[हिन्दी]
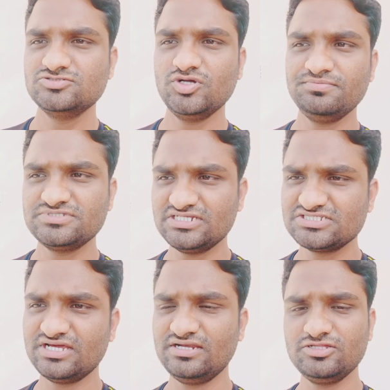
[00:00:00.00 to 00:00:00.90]
जॉब
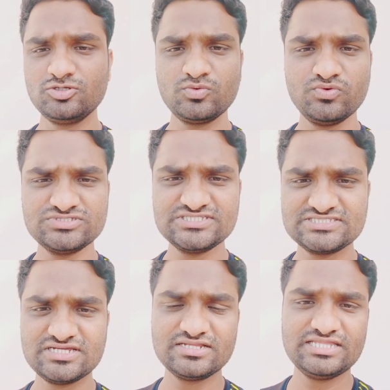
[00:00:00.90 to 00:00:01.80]
सर्च करने तो
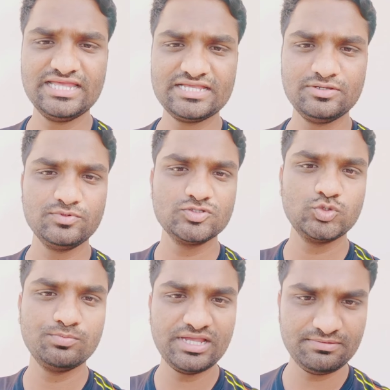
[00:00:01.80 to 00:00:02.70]
कोशिश करते हैं कि वो
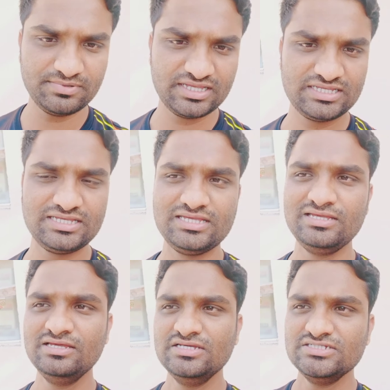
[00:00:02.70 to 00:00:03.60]
दुबई में ही
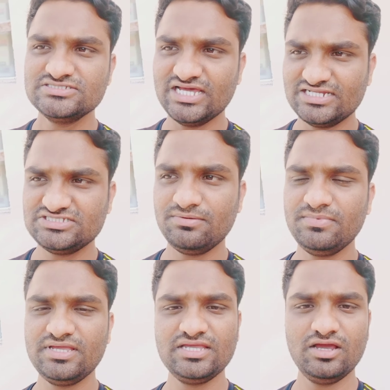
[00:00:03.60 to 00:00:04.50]
शारजा
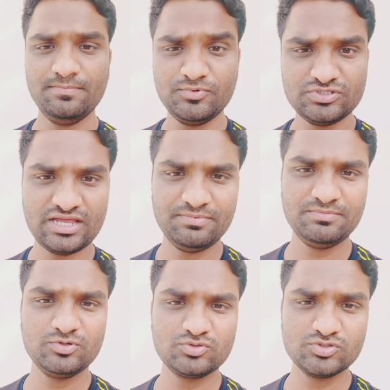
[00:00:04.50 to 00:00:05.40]
में अबू धाबी
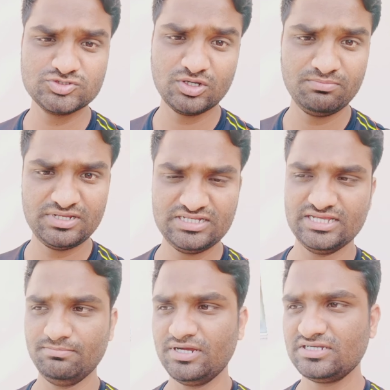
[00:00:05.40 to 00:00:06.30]
में उनको जॉब मिल
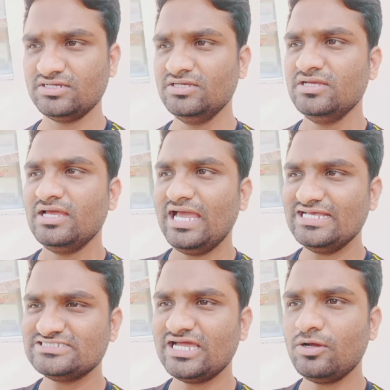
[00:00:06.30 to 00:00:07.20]
जाए बट
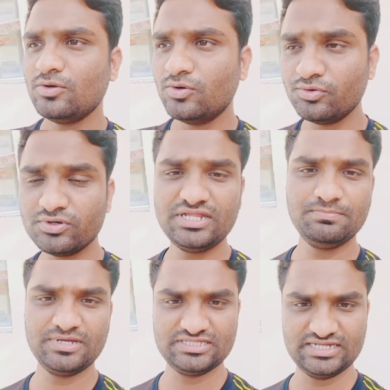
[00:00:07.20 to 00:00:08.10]
ऐसा हो नहीं
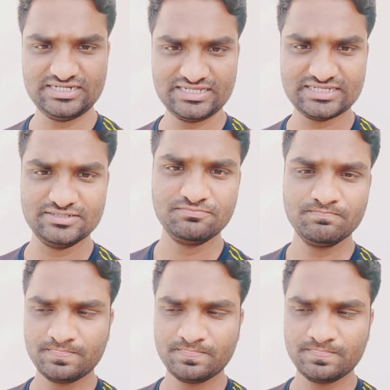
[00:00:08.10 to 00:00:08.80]
पाता है ठीक है